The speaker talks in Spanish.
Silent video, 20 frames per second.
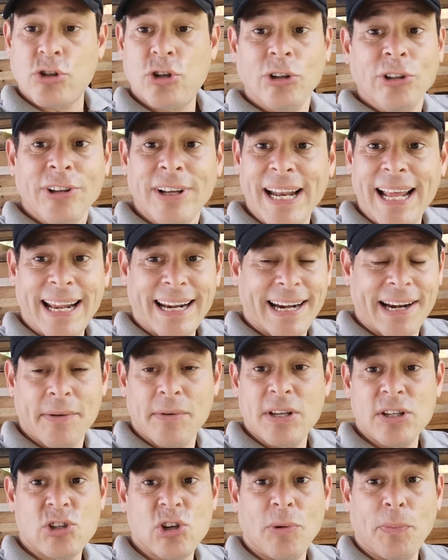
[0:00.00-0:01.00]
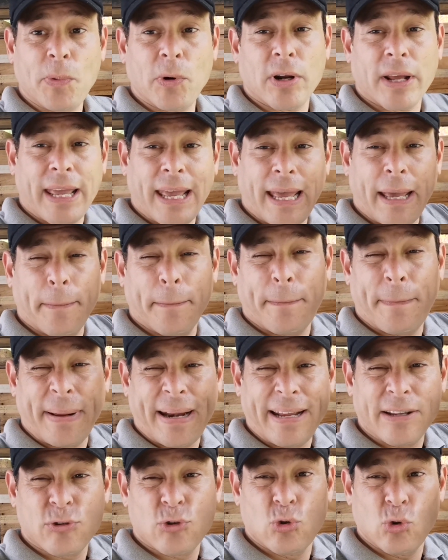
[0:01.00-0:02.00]
Yo no las reviso porque
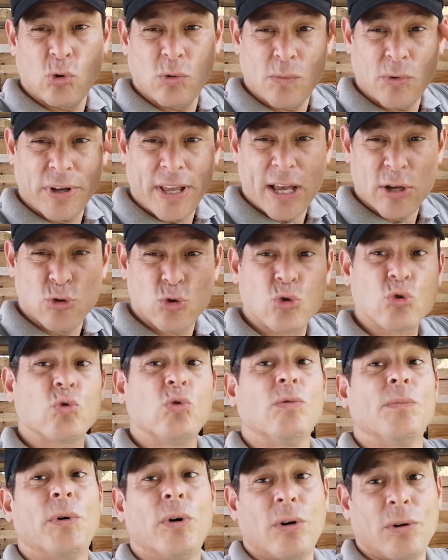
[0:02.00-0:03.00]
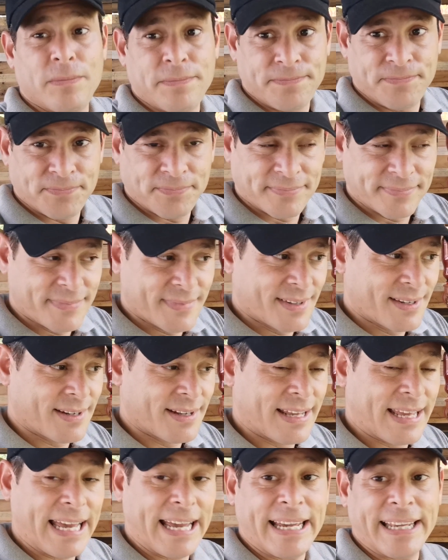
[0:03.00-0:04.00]
presumo y asumo
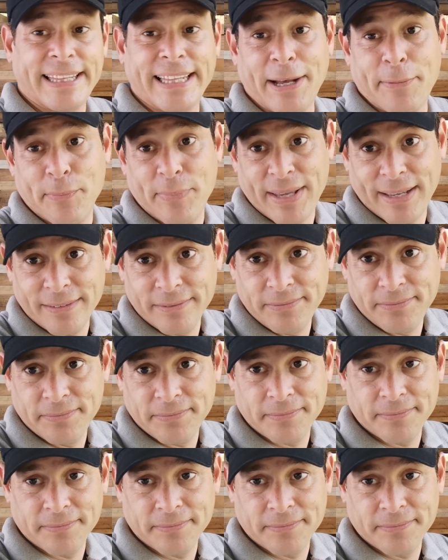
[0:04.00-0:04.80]
que están bien.